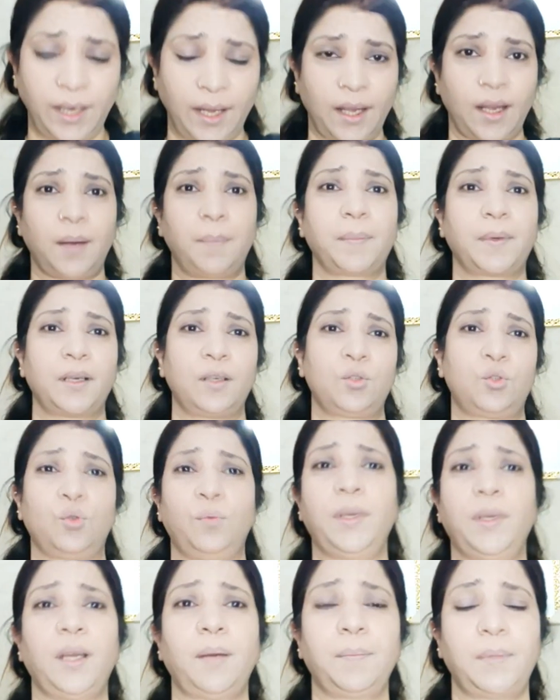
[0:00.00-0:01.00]
है आपका
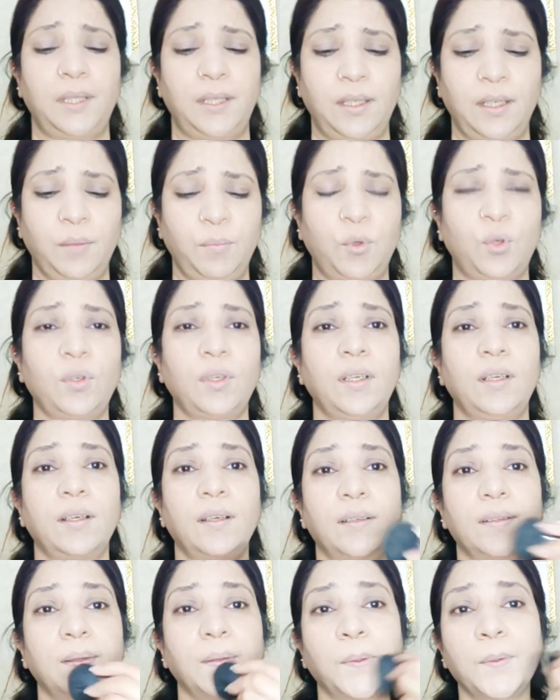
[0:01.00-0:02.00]
जो भी आप सेटिंग पाउडर
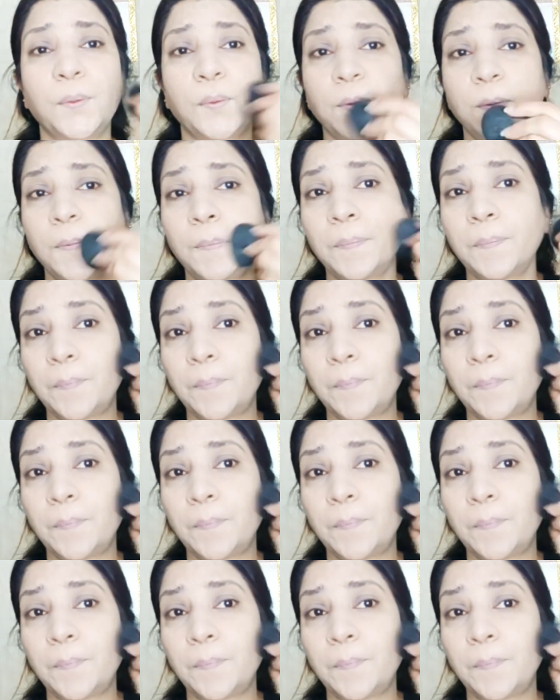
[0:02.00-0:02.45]
लगाते हैं उसको